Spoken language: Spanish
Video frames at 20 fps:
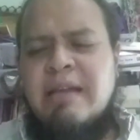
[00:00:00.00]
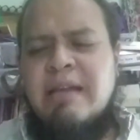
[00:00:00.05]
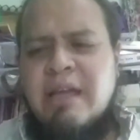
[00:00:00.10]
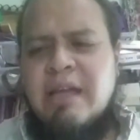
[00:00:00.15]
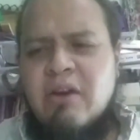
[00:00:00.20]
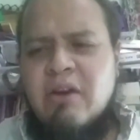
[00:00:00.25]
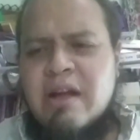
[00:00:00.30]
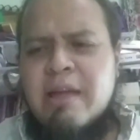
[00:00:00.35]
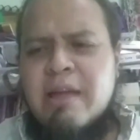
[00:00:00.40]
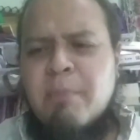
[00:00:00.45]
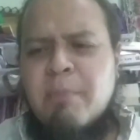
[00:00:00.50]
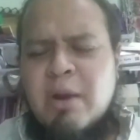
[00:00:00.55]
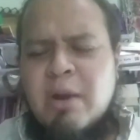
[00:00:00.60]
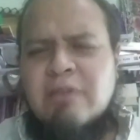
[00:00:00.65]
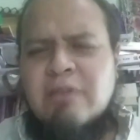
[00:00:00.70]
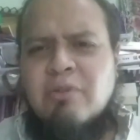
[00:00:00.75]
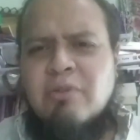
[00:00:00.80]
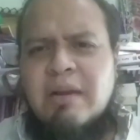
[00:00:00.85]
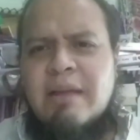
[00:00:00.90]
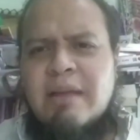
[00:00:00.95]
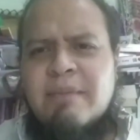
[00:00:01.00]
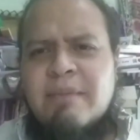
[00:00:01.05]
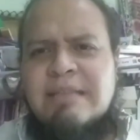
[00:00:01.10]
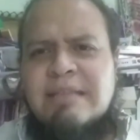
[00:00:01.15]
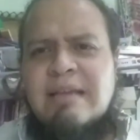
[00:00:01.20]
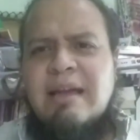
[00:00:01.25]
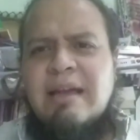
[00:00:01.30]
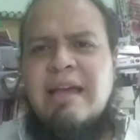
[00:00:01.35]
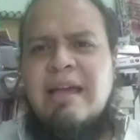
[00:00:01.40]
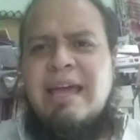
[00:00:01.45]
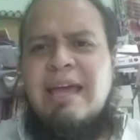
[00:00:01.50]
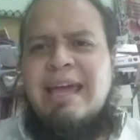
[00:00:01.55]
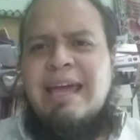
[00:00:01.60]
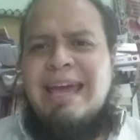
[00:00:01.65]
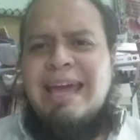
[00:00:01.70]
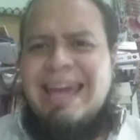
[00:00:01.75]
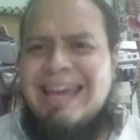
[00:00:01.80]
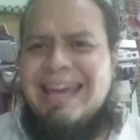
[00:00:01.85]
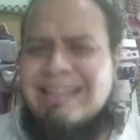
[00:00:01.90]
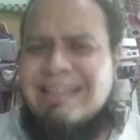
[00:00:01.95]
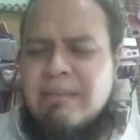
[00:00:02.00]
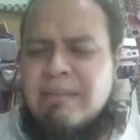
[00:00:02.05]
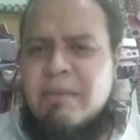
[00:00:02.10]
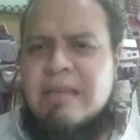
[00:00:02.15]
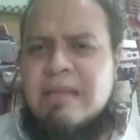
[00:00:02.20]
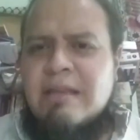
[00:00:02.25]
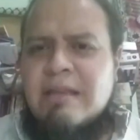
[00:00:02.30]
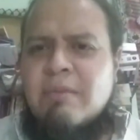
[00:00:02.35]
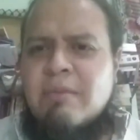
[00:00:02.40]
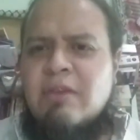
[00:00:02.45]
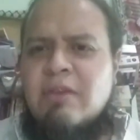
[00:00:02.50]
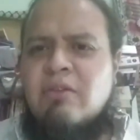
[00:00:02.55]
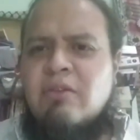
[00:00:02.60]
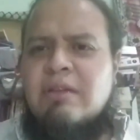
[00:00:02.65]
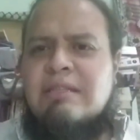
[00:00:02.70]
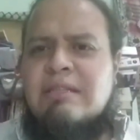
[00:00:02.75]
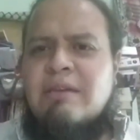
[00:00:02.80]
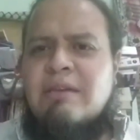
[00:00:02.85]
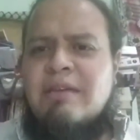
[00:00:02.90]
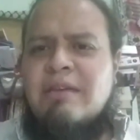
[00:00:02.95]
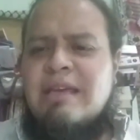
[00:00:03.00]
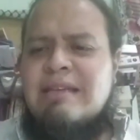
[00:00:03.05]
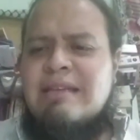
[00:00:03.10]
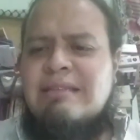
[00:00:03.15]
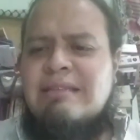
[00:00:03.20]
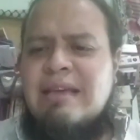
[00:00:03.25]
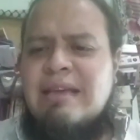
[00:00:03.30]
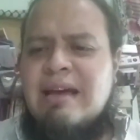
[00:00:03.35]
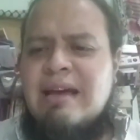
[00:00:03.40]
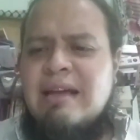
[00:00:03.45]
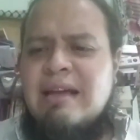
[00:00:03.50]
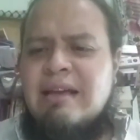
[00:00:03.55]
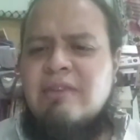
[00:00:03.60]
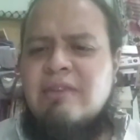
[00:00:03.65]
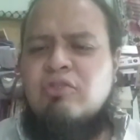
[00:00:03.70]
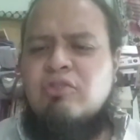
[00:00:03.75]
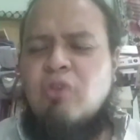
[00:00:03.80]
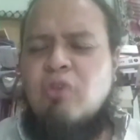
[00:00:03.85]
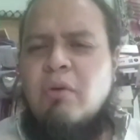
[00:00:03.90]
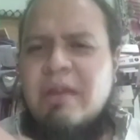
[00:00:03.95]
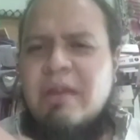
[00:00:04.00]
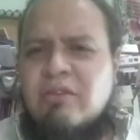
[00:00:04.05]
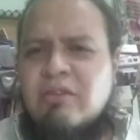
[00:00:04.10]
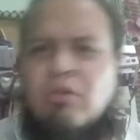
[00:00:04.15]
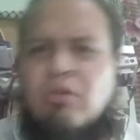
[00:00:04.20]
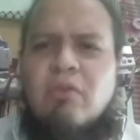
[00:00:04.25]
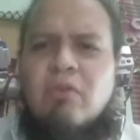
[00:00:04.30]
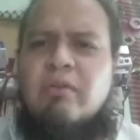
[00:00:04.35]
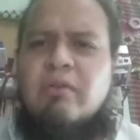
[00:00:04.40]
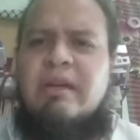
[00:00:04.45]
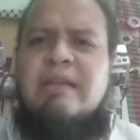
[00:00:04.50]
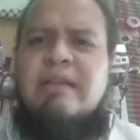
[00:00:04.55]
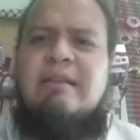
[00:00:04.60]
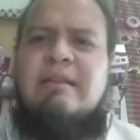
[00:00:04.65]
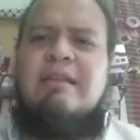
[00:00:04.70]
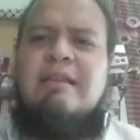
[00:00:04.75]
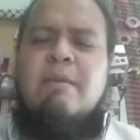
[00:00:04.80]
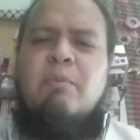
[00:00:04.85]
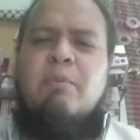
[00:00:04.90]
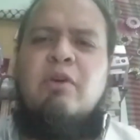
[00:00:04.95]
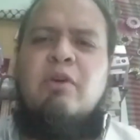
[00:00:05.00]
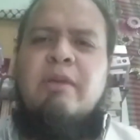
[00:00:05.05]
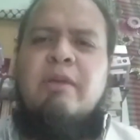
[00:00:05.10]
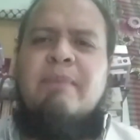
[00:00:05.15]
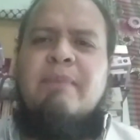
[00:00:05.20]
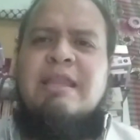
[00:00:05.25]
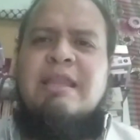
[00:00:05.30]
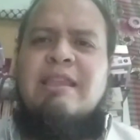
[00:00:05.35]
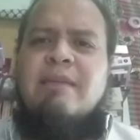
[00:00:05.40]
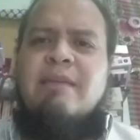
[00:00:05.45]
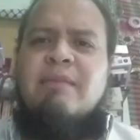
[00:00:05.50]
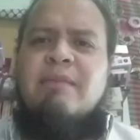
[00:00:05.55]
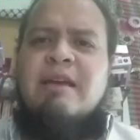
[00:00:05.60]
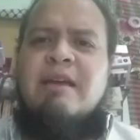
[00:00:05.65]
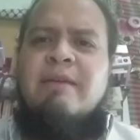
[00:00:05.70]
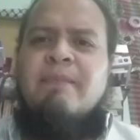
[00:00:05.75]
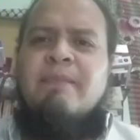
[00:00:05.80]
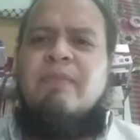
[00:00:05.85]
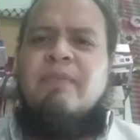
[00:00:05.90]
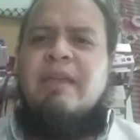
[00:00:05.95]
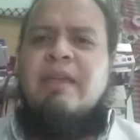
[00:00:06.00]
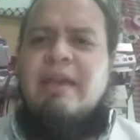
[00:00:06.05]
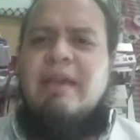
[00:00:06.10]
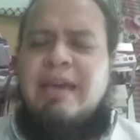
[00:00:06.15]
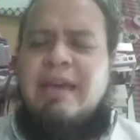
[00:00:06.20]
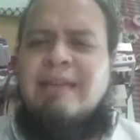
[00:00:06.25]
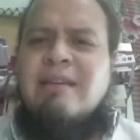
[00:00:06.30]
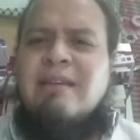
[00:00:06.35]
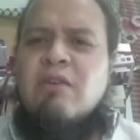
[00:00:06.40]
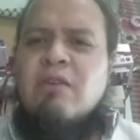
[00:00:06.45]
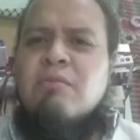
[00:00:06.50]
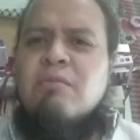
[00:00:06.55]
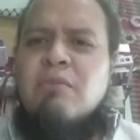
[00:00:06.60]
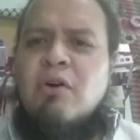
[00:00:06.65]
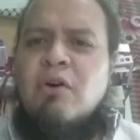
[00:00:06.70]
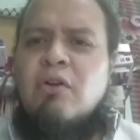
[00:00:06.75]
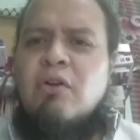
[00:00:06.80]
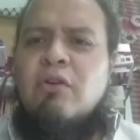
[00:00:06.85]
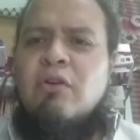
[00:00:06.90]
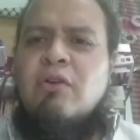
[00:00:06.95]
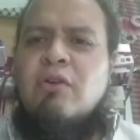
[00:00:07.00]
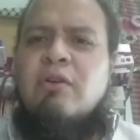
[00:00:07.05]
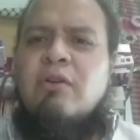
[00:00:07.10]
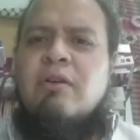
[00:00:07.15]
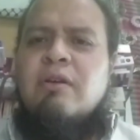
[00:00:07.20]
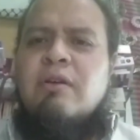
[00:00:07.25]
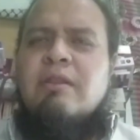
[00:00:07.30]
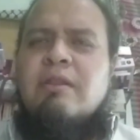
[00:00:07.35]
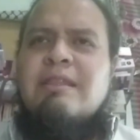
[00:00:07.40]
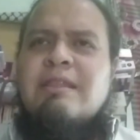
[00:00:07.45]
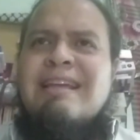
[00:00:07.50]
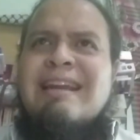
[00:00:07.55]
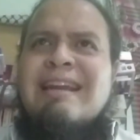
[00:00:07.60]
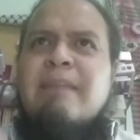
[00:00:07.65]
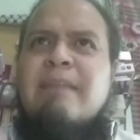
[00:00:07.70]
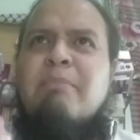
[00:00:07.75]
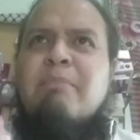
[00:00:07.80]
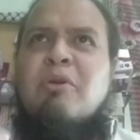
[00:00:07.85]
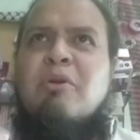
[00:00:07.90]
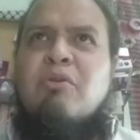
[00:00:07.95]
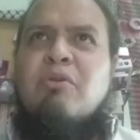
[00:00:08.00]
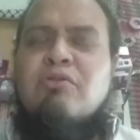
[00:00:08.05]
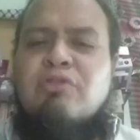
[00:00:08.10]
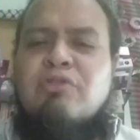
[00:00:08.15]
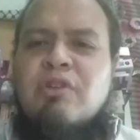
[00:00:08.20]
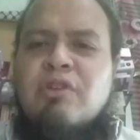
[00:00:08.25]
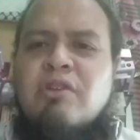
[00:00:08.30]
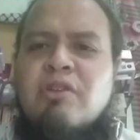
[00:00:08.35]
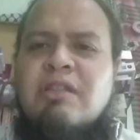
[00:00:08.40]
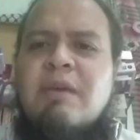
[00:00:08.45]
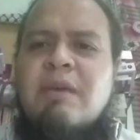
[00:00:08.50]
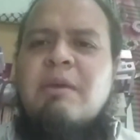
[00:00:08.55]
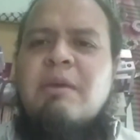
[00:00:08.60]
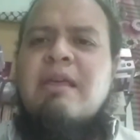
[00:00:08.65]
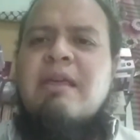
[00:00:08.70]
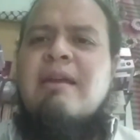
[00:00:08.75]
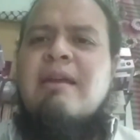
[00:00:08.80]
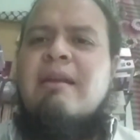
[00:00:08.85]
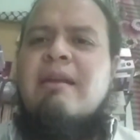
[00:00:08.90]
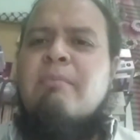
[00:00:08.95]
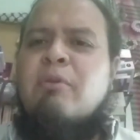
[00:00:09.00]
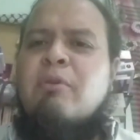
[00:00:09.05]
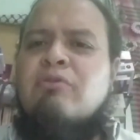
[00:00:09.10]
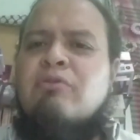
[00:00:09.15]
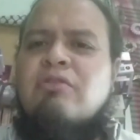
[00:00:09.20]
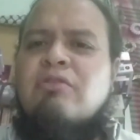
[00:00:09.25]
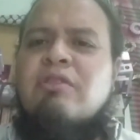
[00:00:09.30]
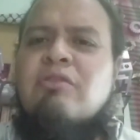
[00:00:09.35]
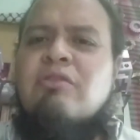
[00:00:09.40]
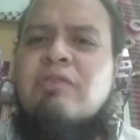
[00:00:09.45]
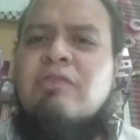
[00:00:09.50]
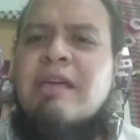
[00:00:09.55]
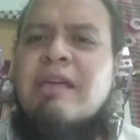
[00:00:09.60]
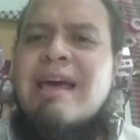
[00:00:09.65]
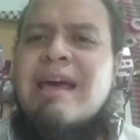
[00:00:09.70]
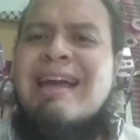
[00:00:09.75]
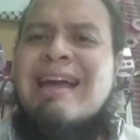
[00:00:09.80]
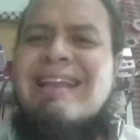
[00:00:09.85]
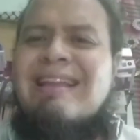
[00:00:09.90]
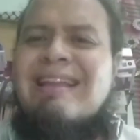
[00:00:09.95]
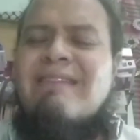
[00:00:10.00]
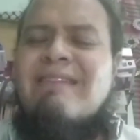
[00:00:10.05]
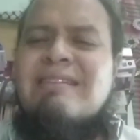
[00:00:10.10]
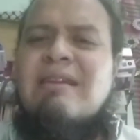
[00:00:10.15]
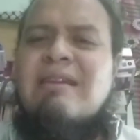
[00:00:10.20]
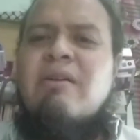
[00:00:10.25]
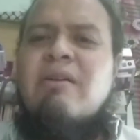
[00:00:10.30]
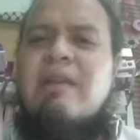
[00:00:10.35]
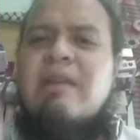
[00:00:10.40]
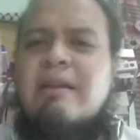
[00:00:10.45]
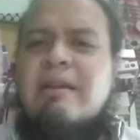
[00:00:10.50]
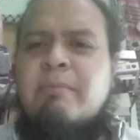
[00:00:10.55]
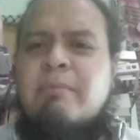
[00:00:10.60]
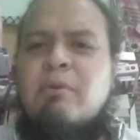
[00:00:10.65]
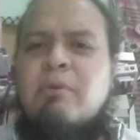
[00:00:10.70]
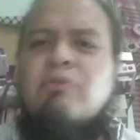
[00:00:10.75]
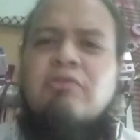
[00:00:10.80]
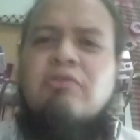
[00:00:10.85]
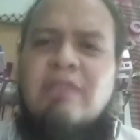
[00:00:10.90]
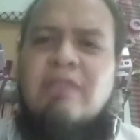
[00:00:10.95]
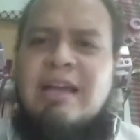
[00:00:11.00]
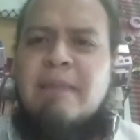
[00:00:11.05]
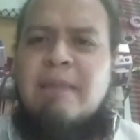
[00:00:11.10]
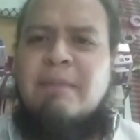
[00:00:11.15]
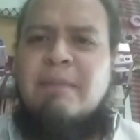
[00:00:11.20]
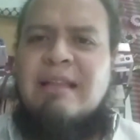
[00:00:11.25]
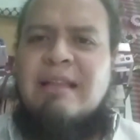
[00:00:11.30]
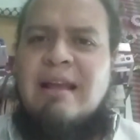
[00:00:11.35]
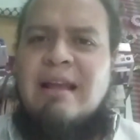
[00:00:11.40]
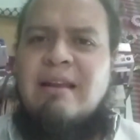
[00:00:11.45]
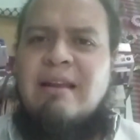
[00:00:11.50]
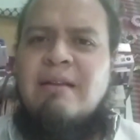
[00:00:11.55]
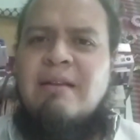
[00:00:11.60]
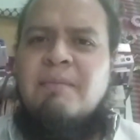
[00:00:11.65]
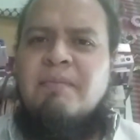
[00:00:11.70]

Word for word: Creo que hay que poner sobre la mesa este planteamiento que se evidencia sobre todo en este tiempo de pandemia. Este es un modo de reproducción de vida, de reproducción de sociedad que está basado en la reproducción de capital.